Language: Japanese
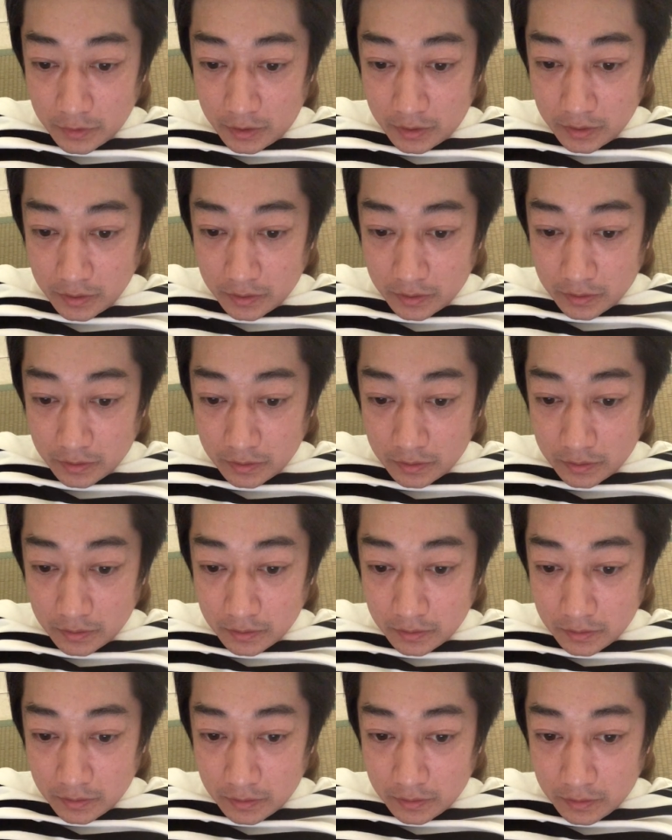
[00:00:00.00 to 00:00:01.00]
はい。
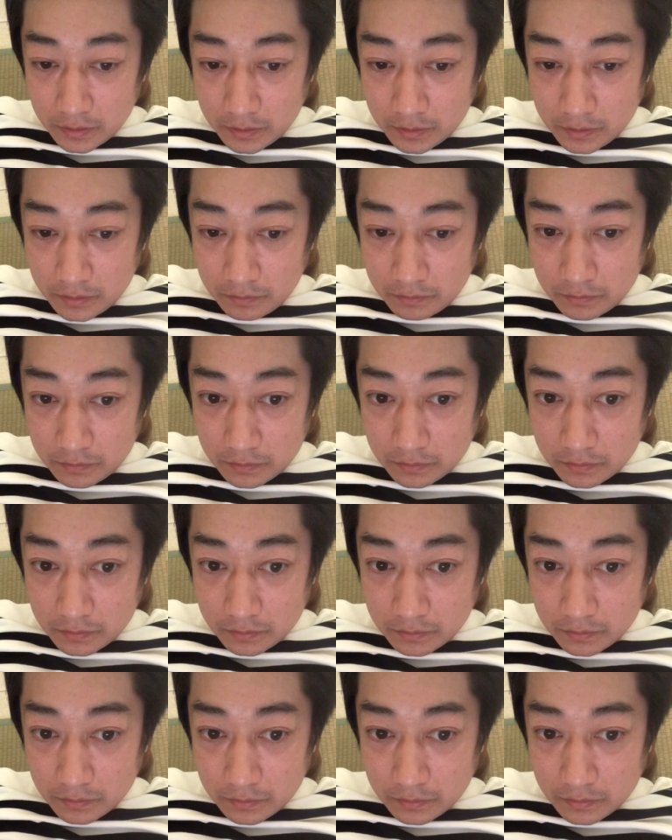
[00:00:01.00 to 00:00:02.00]
うん、
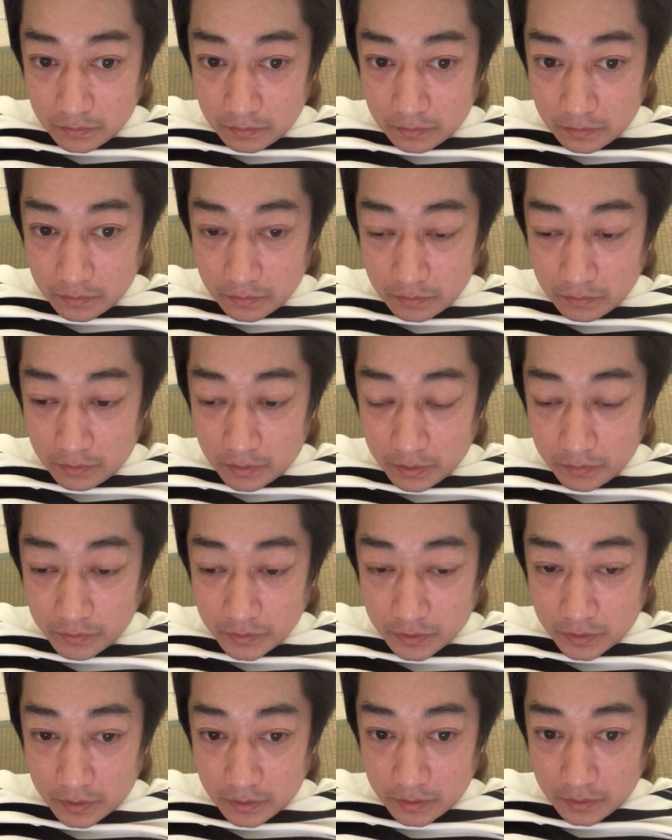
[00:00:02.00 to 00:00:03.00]
わかりま
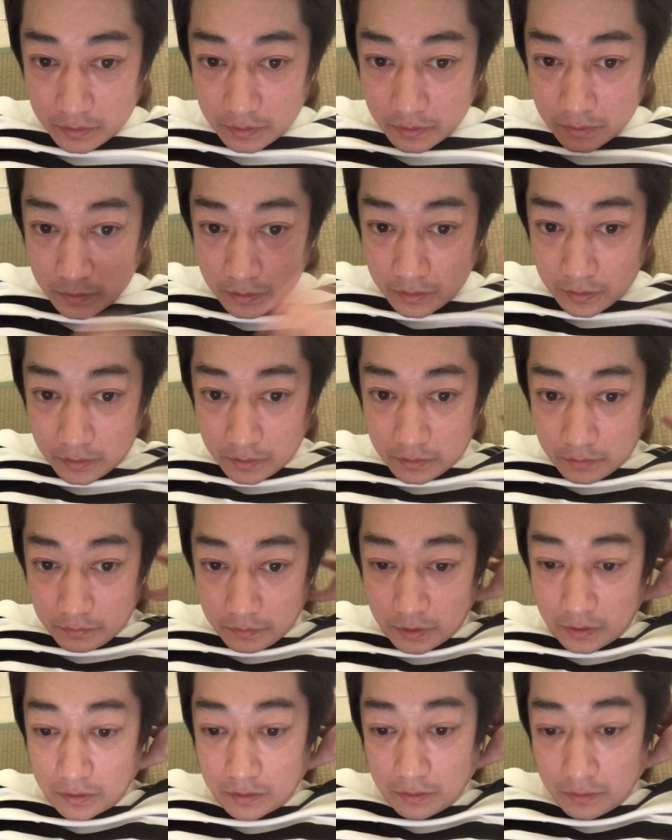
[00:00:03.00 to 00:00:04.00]
した。
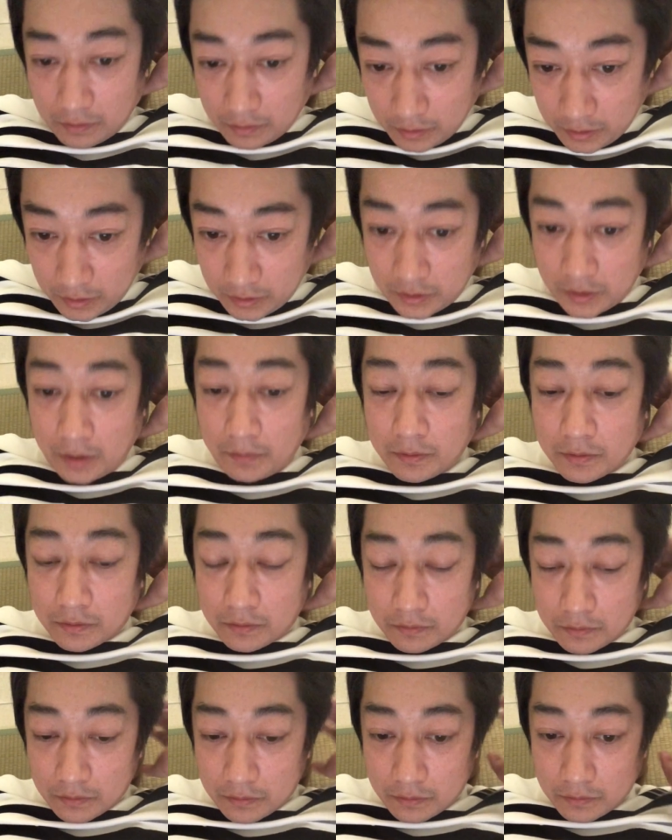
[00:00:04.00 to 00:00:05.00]
まあ、電子
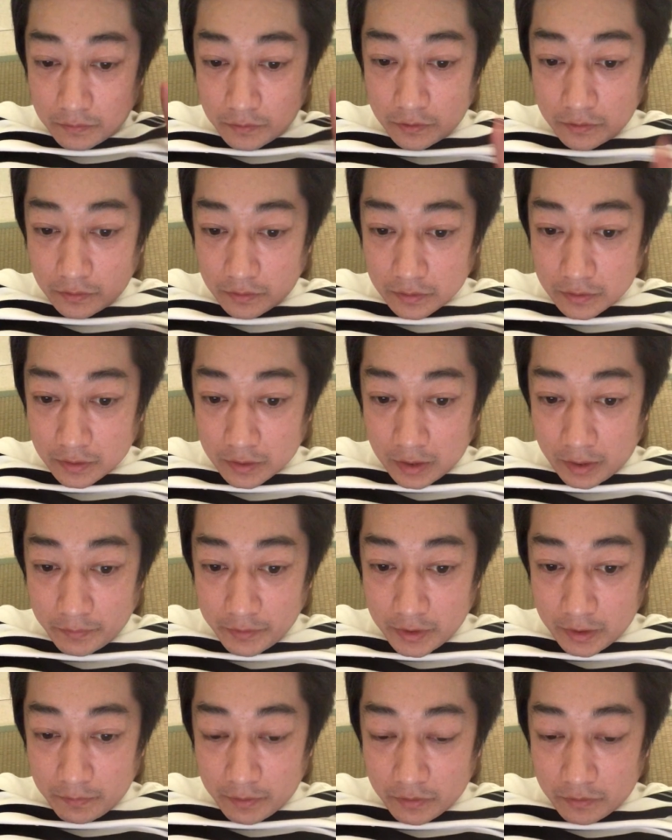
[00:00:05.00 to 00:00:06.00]
タバコも
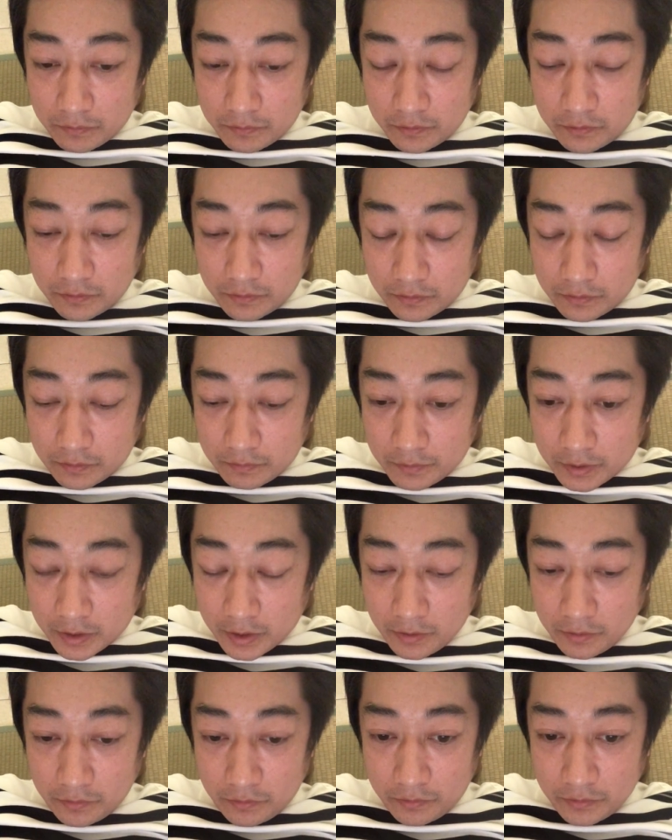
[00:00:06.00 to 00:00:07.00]
紙タバコも、まあ、
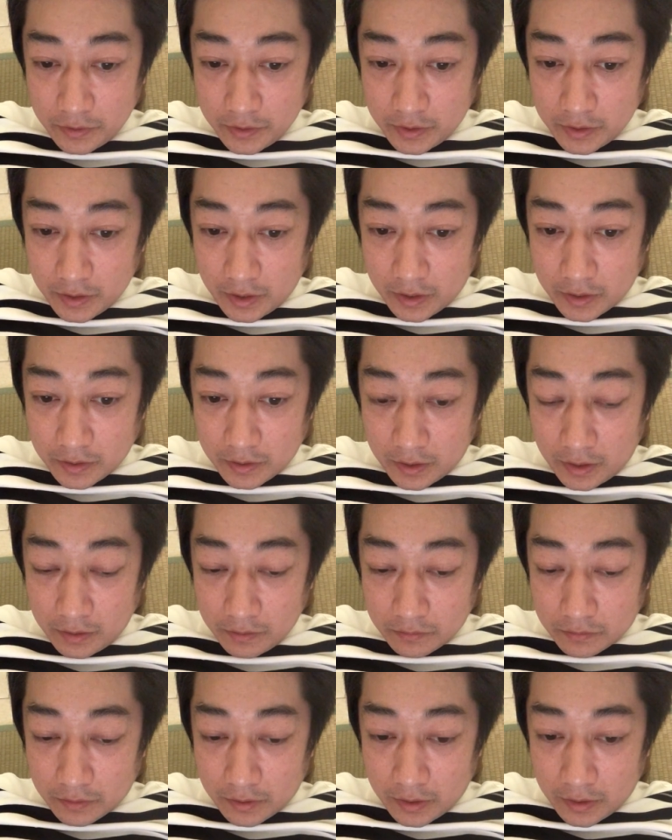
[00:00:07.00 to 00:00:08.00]
健康に被害あ
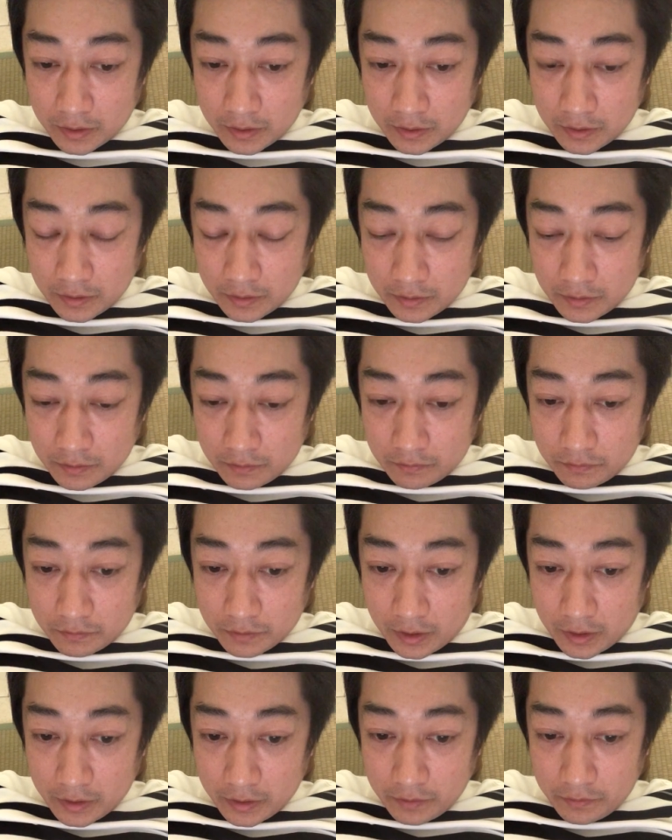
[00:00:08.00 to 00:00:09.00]
るあ
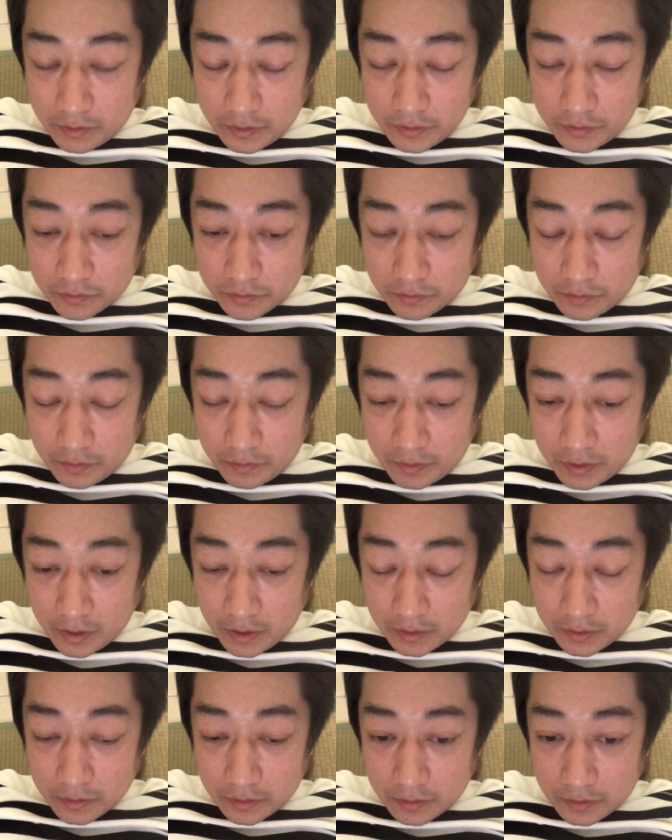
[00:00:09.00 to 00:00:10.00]
体に悪いってことは分
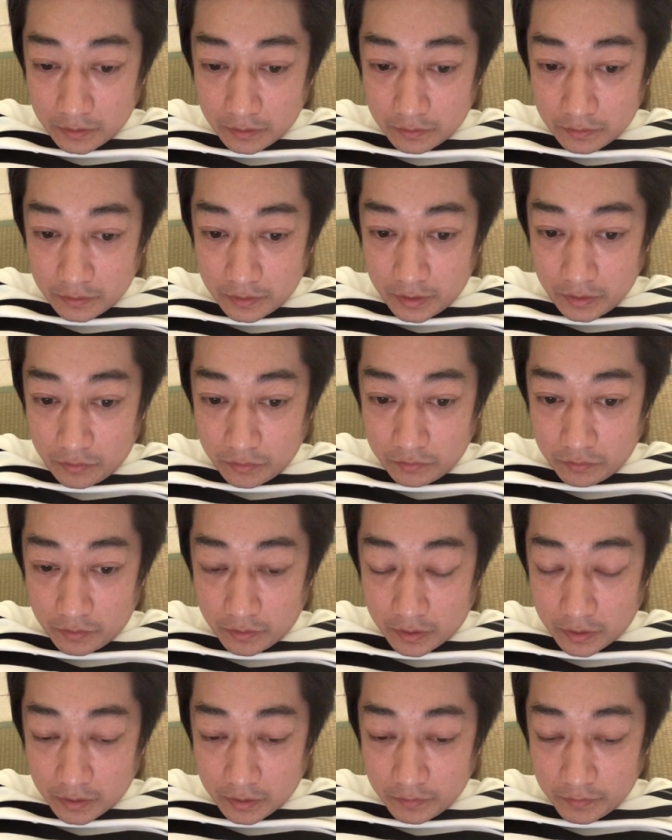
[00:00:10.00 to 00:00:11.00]
かってことは
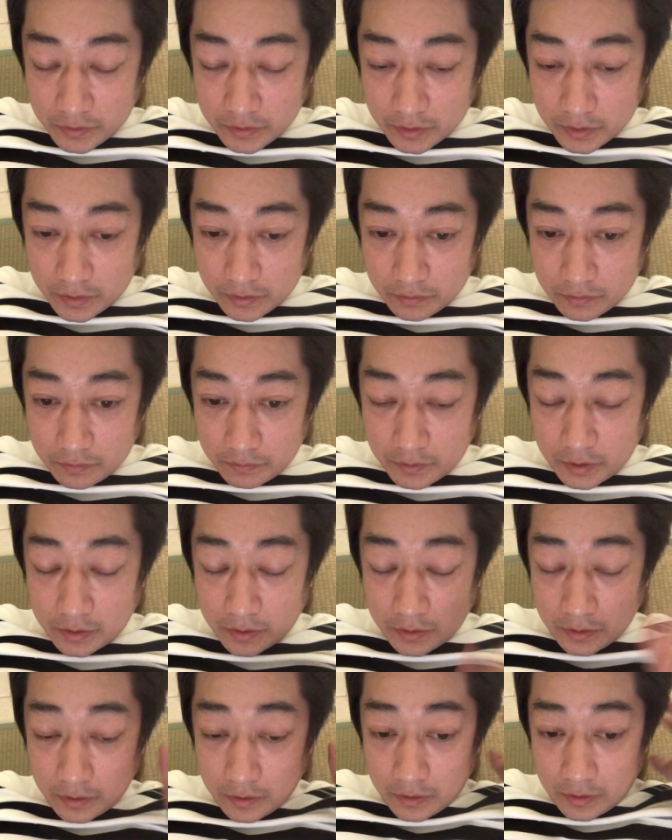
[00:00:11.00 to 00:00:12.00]
分かりましたけどまあ
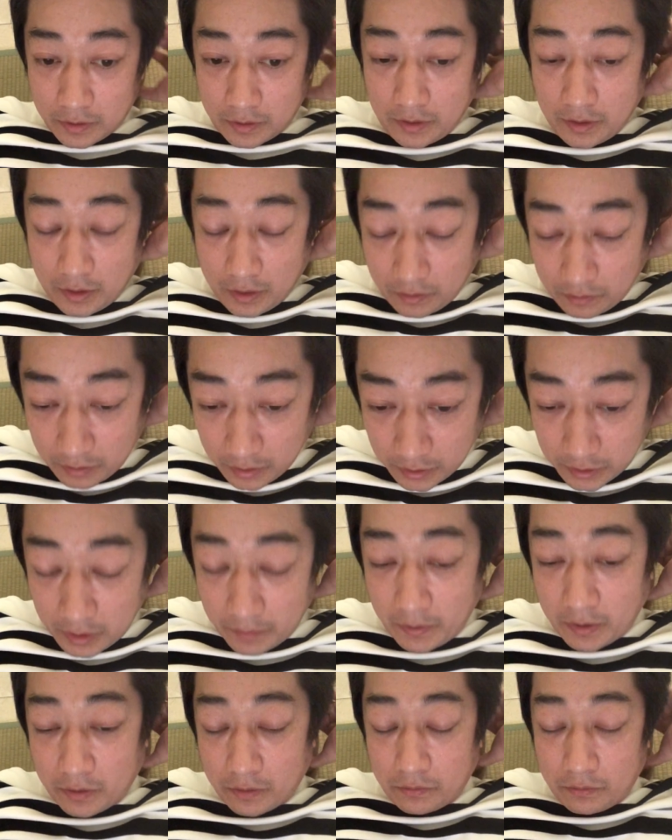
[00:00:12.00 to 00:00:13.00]
電子
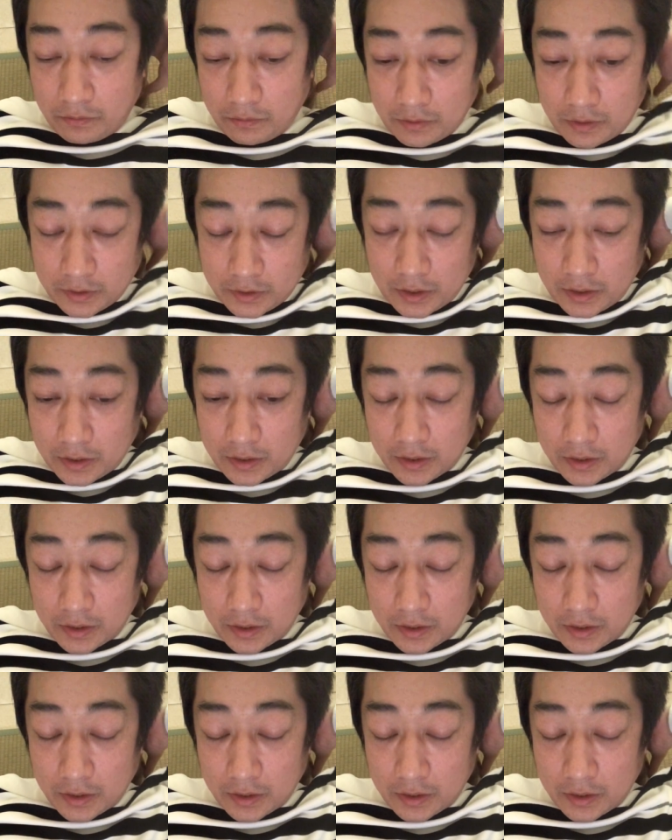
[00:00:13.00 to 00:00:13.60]
タバコの方が若